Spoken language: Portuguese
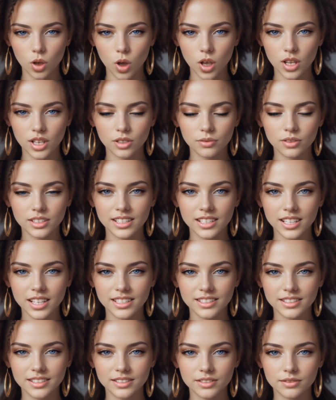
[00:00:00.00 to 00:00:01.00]
qual ele
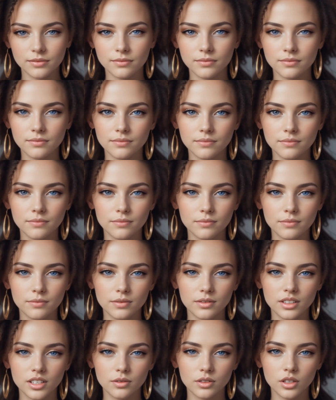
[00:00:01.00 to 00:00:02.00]
pertence,
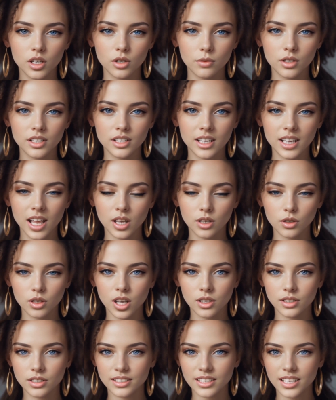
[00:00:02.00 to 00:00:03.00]
de forma
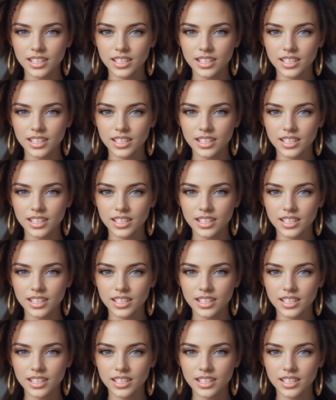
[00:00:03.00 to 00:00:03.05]
geral, os